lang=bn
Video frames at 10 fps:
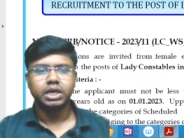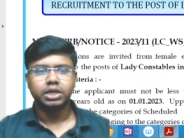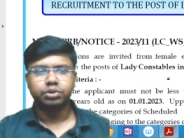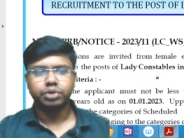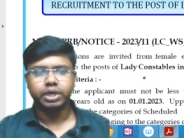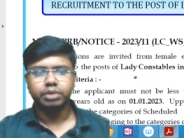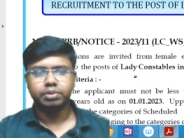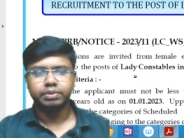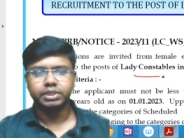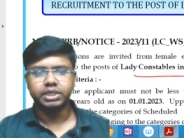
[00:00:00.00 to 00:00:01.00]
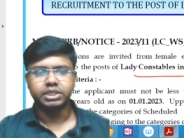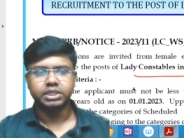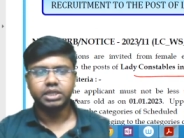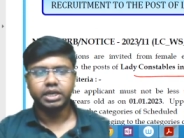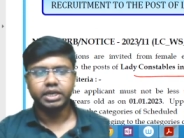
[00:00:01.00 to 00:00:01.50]
তো এইভাবে দিয়েছে
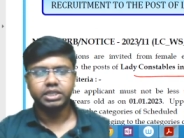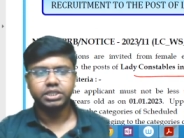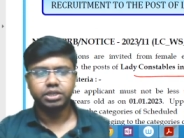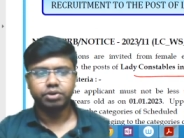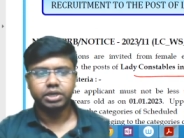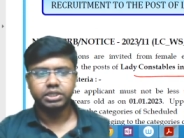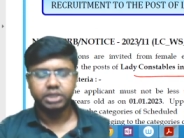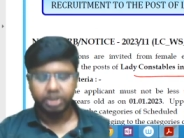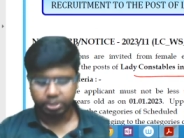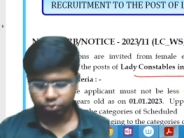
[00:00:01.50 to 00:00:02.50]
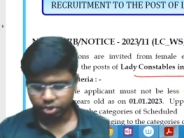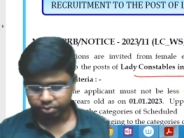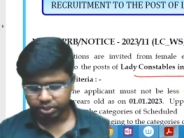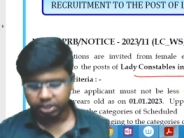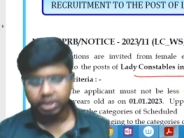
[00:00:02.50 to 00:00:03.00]
তার এজ দেওয়া আছে এগুলো
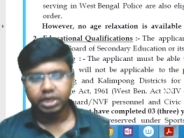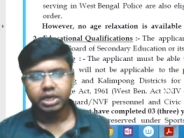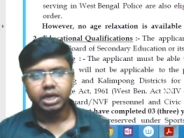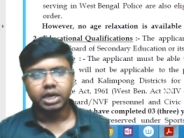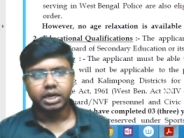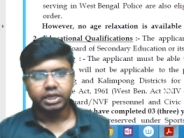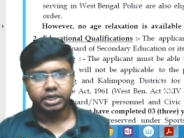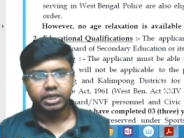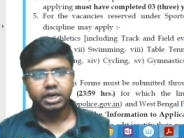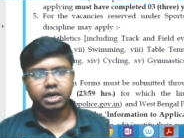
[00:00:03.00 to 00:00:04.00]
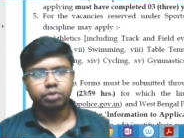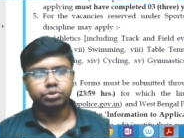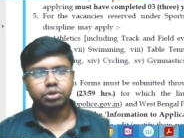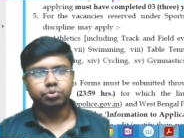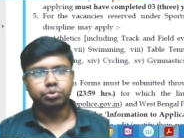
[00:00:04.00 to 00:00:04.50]
আমরা ইন ডিটেলে
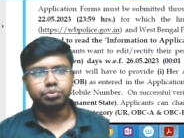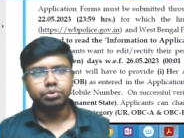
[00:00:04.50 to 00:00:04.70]
আলোচনা করব